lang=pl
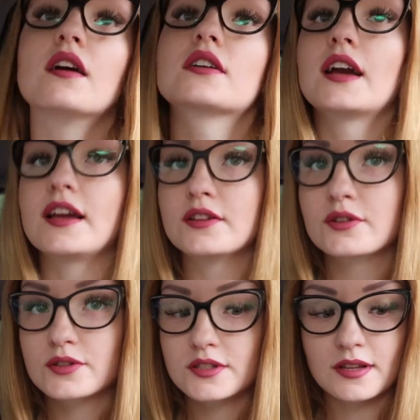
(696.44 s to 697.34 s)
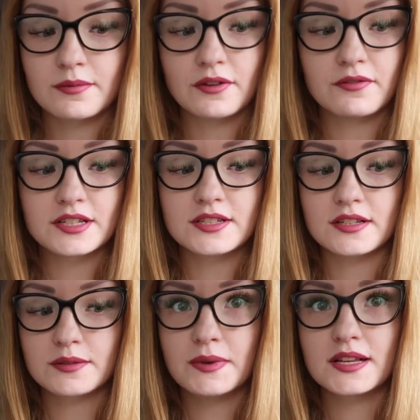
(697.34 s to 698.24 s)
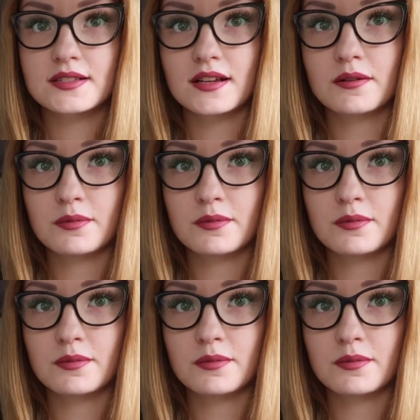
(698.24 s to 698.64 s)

Okej, okay, już ze mną właśnie jest piesek.